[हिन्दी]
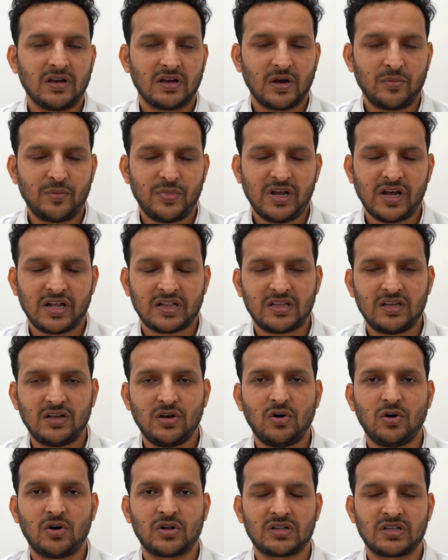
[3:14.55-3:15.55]
कमी आती है
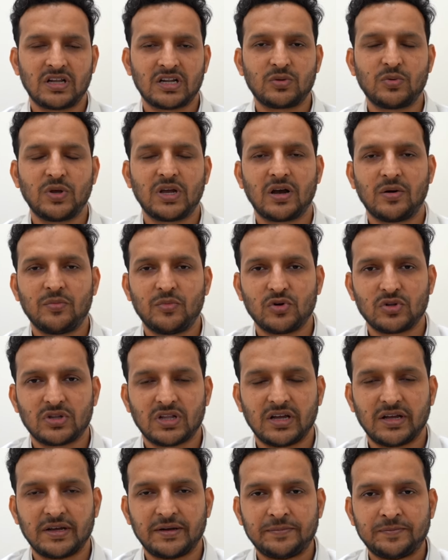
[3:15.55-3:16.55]
और दर्द भी कम
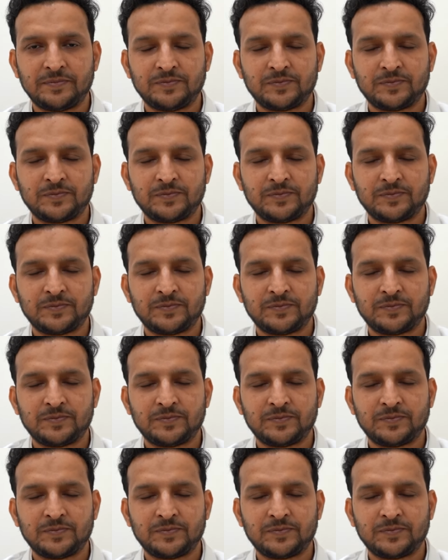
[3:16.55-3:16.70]
होता है